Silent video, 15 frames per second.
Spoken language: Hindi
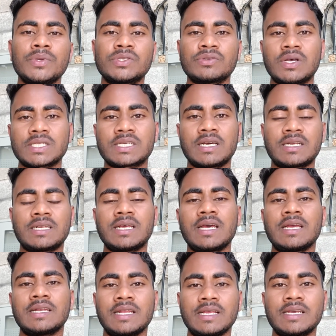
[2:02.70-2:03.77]
विश्वास करना
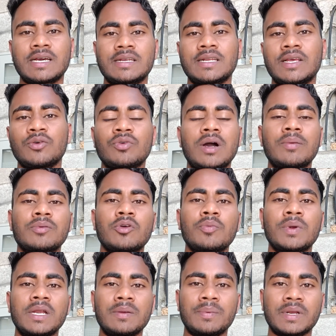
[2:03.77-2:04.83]
है नहीं करना है वो आपके
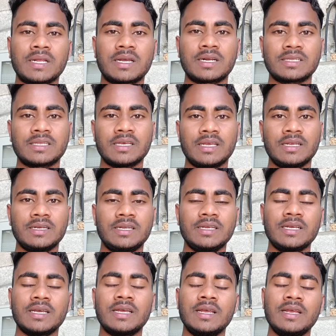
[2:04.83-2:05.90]
ऊपर डिपेंड करता है
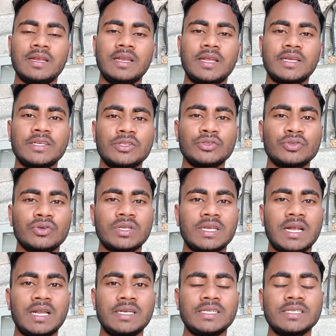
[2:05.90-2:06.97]
ठीक है लेकिन तो जो
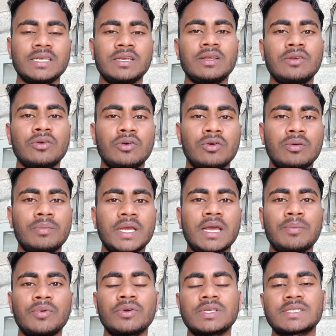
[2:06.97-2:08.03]
रियलिटी है वो मैं
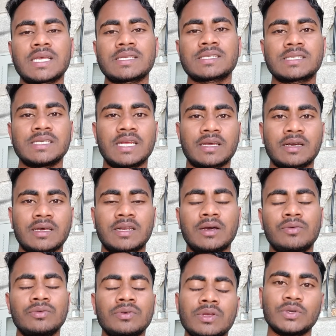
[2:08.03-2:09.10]
आप लोगों के साथ शेयर कर रहा
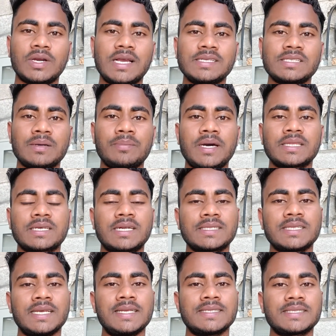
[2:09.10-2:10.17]
हूँ तो गैस अब बात
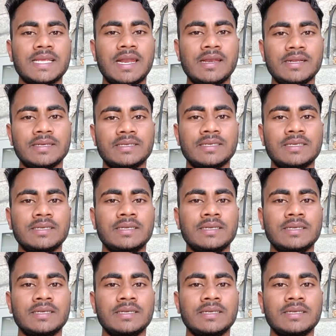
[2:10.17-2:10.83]
करते हैं सैलरी की